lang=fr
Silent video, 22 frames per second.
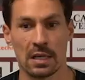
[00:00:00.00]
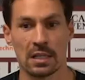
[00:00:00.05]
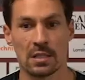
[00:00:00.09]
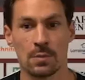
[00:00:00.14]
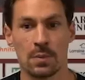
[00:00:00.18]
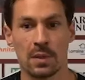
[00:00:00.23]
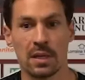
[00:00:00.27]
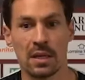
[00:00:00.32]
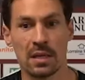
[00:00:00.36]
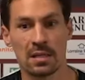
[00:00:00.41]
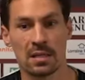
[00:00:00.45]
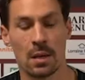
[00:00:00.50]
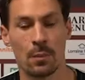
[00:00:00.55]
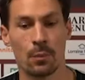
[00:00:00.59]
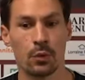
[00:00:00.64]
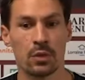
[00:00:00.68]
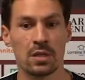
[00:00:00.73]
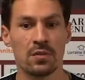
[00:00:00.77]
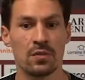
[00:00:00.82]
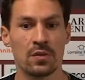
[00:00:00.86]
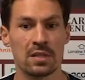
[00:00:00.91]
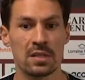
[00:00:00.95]
expliquer, c'est un
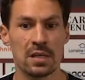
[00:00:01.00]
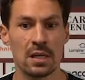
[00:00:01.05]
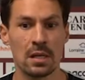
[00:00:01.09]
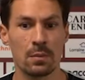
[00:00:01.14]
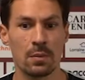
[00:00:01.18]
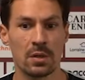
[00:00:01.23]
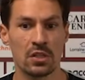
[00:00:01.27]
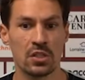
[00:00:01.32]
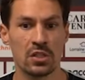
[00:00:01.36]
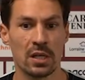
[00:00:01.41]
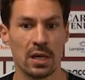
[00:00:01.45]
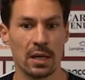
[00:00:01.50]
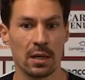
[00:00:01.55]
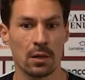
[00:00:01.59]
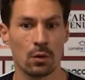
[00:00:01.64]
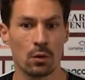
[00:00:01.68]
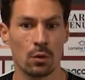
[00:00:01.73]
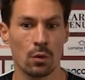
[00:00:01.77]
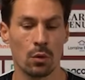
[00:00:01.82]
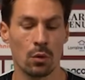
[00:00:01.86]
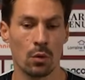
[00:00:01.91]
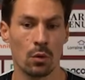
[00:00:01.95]
peu difficile, mais je dirais
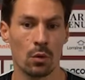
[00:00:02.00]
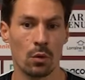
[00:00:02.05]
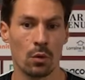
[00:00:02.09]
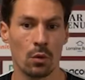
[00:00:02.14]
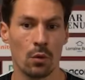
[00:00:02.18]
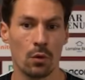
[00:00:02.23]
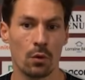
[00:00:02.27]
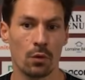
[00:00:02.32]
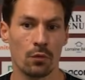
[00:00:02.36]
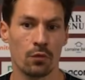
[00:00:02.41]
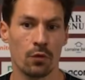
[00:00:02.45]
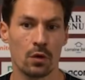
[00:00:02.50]
que